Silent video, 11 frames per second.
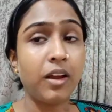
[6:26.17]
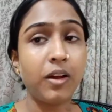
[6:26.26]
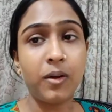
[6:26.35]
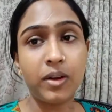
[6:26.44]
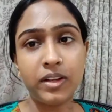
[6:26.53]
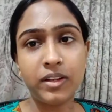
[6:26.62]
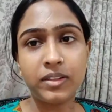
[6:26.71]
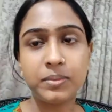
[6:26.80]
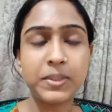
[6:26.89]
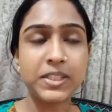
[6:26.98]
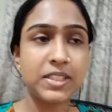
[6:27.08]
और
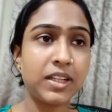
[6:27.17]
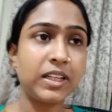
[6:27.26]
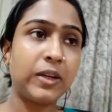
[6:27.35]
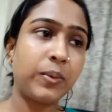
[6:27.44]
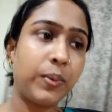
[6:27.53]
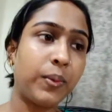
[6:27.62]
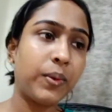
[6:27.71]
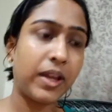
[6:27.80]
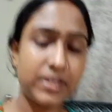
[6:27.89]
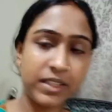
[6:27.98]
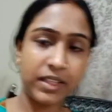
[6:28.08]
बस करेले को
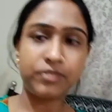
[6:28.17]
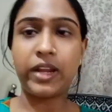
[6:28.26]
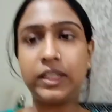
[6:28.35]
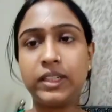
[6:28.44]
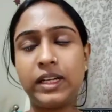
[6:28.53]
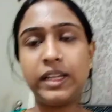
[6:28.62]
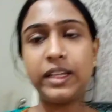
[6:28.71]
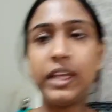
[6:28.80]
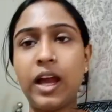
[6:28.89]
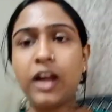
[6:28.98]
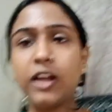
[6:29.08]
ऐसे फ्राई कर
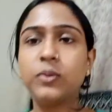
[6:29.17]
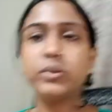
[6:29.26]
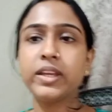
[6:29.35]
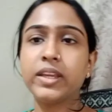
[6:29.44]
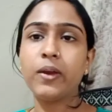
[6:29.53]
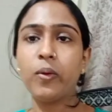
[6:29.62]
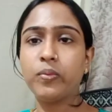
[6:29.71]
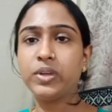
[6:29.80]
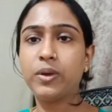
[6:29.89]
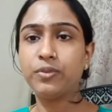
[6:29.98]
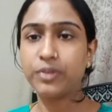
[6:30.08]
लेंगे आलू देख के
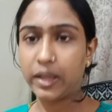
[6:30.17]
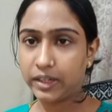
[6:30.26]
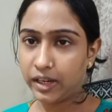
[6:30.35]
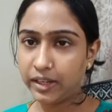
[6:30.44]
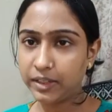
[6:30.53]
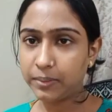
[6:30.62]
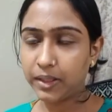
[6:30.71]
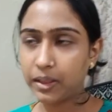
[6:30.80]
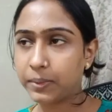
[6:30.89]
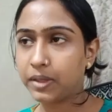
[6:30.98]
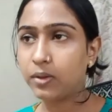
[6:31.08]
गोभी को फ्राई कर लेंगे
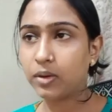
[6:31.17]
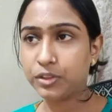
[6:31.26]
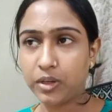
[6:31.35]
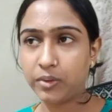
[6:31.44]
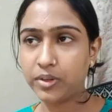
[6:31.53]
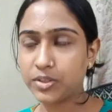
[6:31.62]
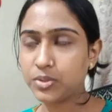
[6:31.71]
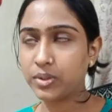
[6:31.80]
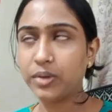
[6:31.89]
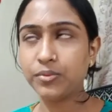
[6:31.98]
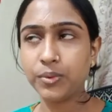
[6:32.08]
मतलब कि कॉलीफ्लावर जो
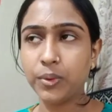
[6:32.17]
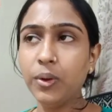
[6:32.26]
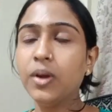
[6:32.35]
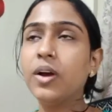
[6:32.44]
है वो